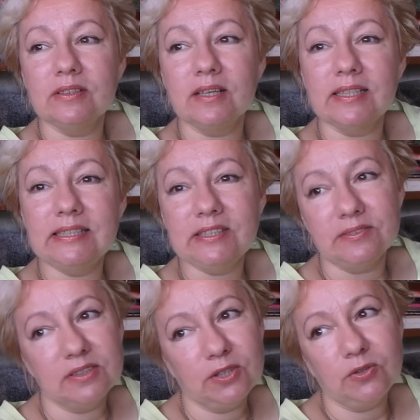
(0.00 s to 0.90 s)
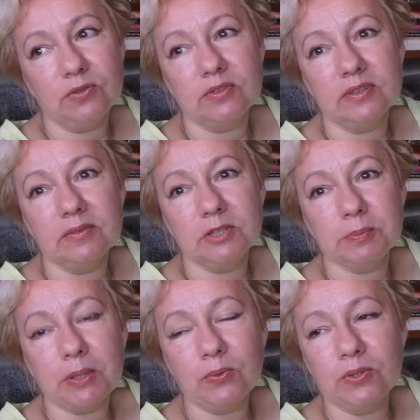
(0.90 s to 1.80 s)
красиво, такого
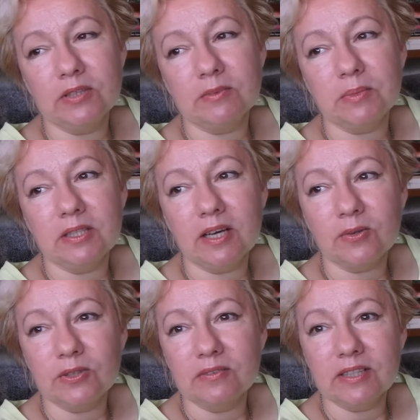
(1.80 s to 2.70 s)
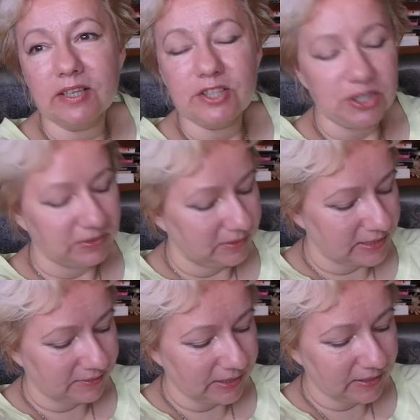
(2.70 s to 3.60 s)
спокойного, благородного коричневого
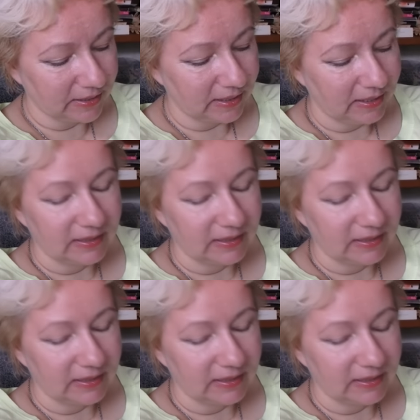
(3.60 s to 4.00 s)
цвета,